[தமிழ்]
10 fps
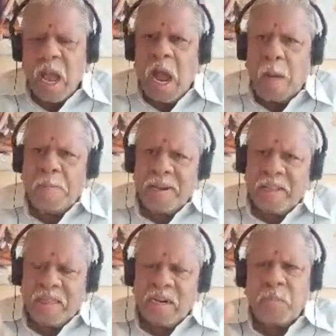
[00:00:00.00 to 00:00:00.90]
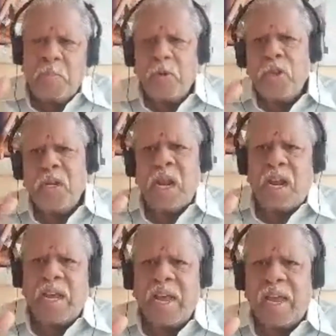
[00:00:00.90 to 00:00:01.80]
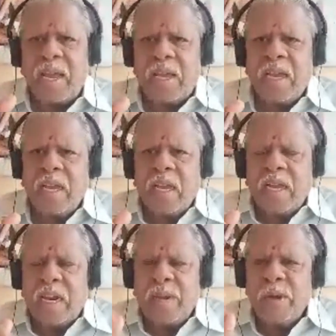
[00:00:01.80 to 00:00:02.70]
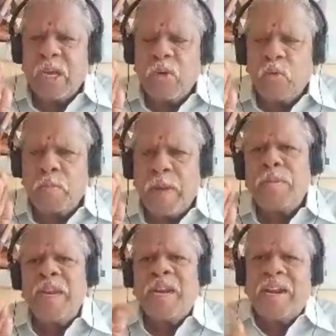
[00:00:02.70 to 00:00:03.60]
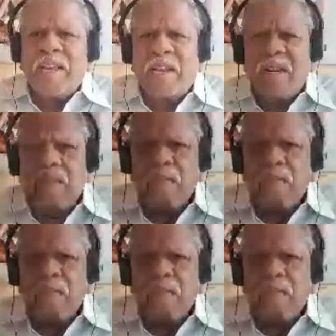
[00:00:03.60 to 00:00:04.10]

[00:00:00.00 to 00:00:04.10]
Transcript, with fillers: அப்படி திருப்புவதனால நமக்கு மன ஒருமை கிடைக்கிறது